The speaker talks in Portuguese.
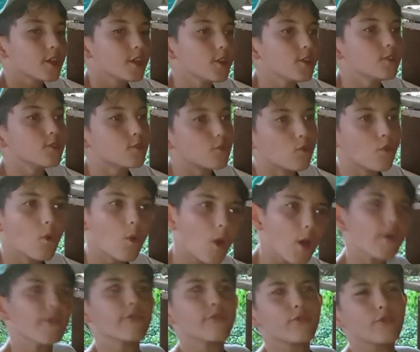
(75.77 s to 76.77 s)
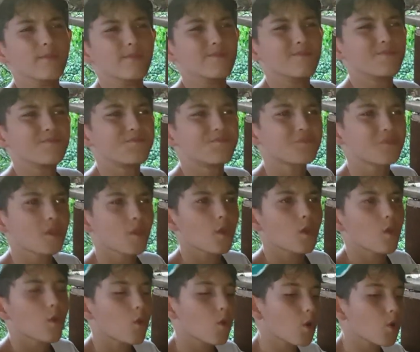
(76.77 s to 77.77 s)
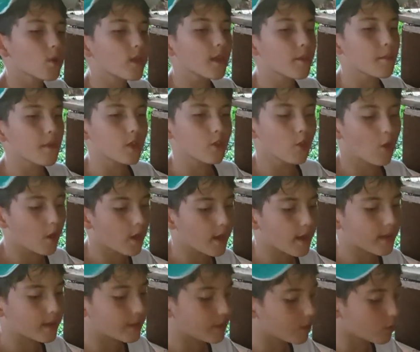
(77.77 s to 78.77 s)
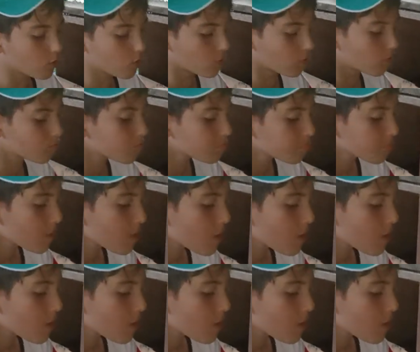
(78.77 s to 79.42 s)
E o ovo, qual que é melhor ali no